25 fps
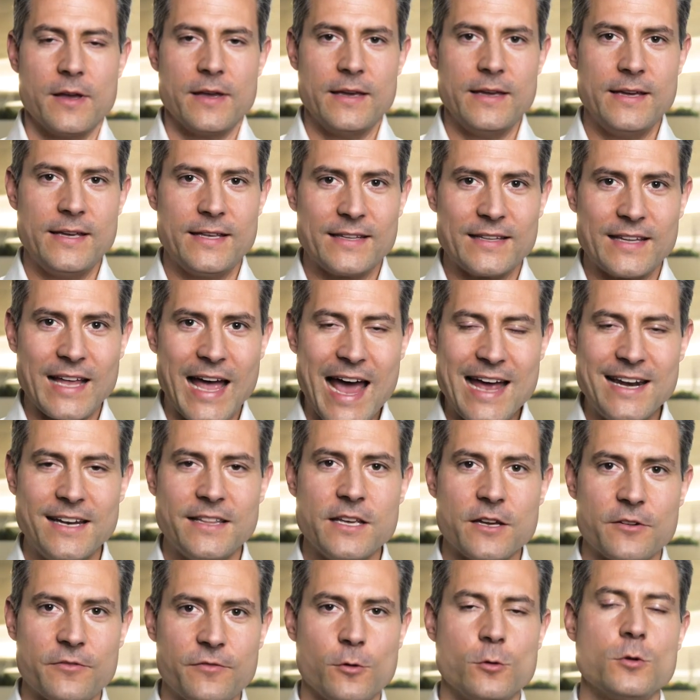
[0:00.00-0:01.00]
Ich teile
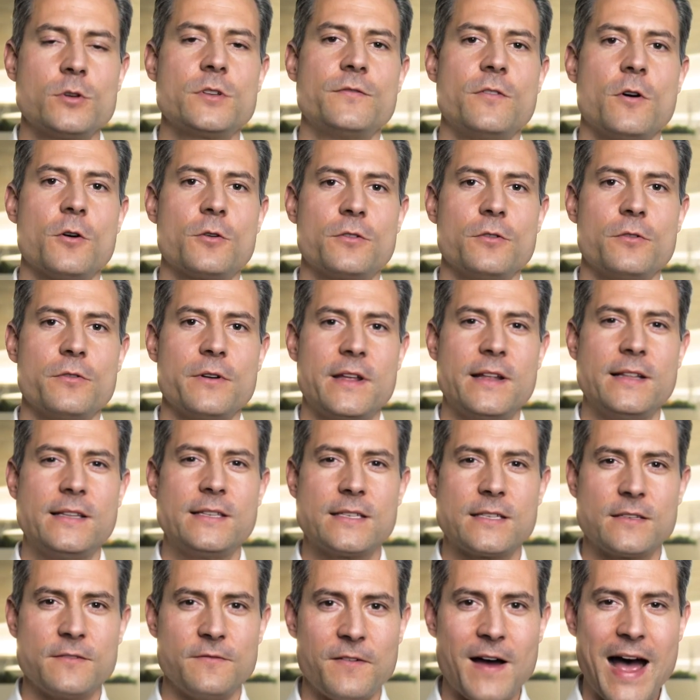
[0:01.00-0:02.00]
die Erfolgsfaktoren in
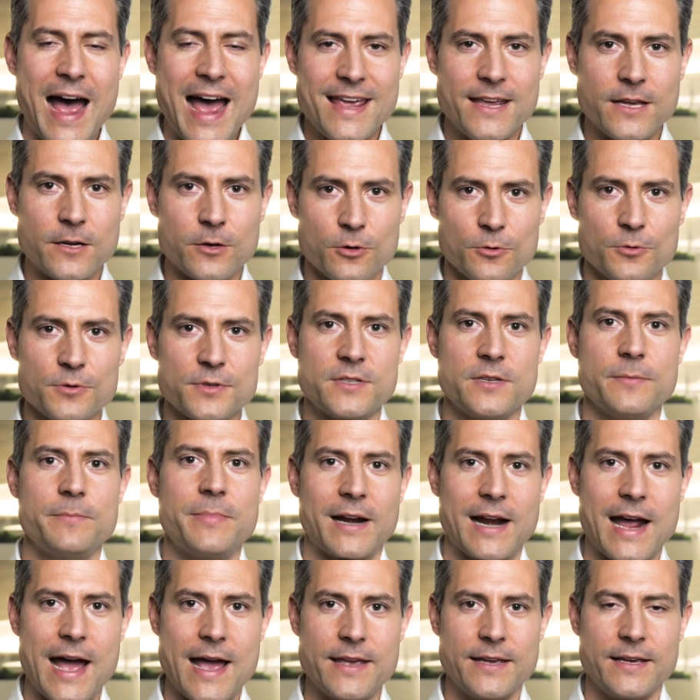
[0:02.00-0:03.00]
zwei große
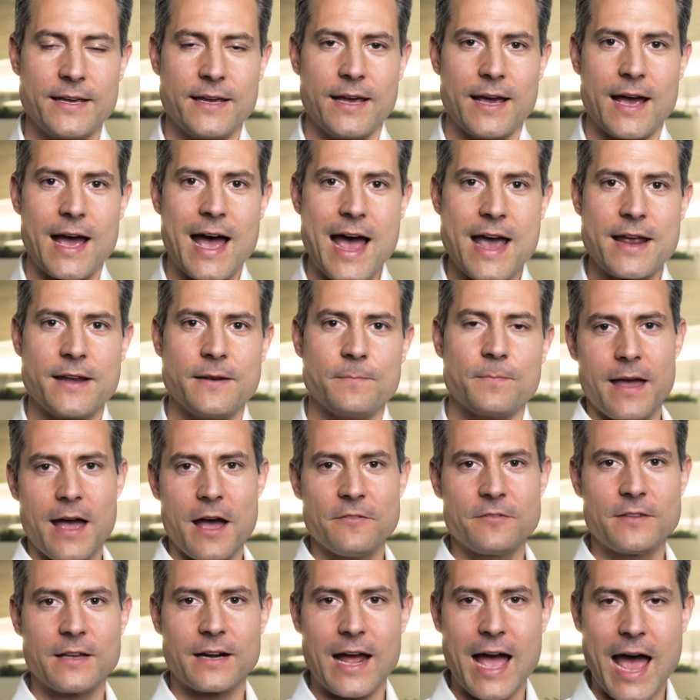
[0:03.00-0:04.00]
Bereiche ein.
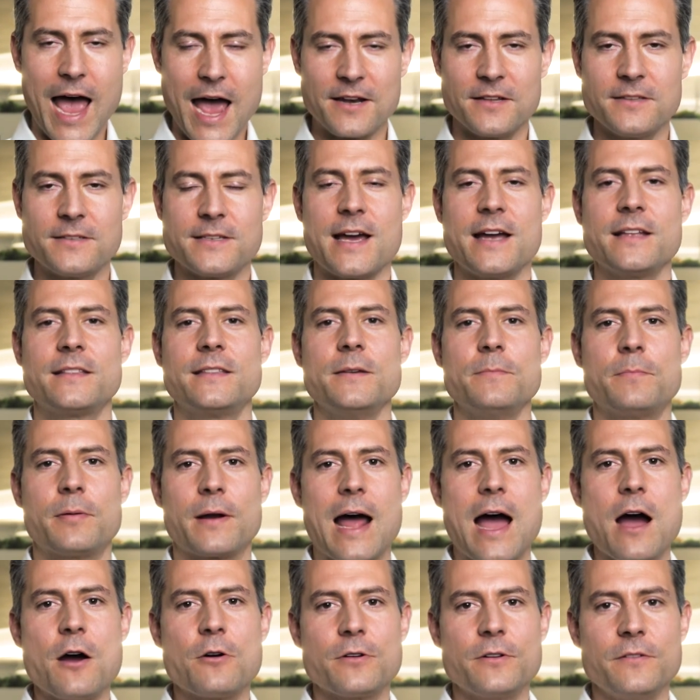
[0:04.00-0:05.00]
Auf der einen Seite
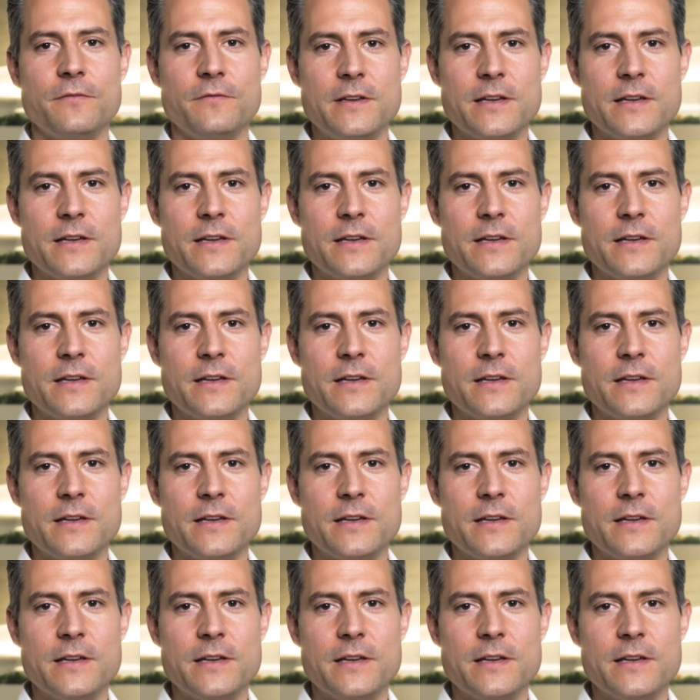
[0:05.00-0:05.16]
brauchen